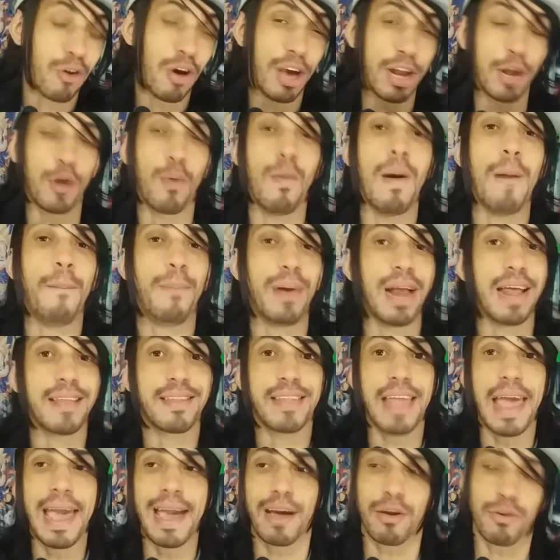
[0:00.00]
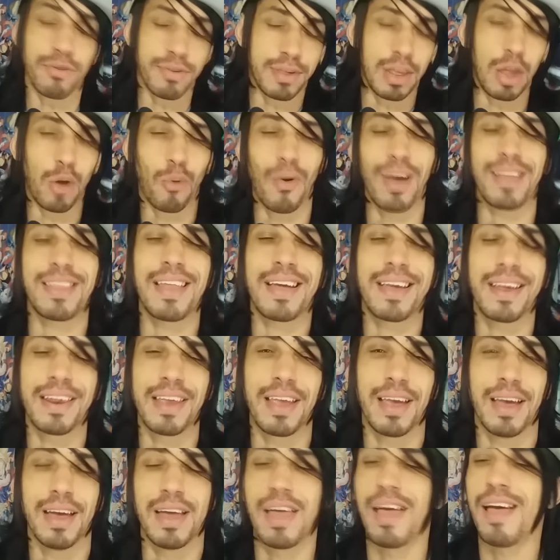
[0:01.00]
agora com uma plateia com 50
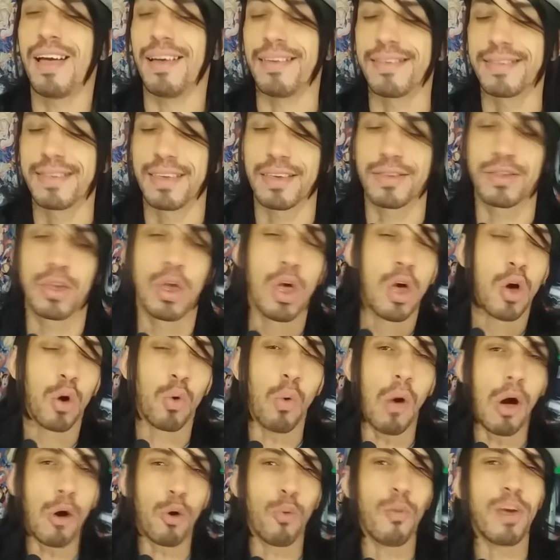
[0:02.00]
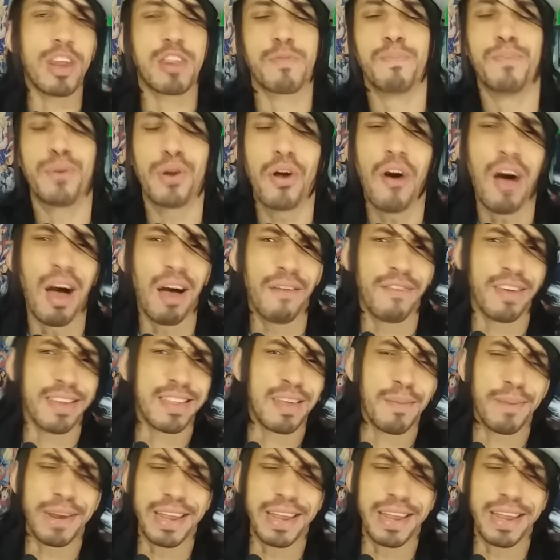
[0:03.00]
crianças, com algumas provas e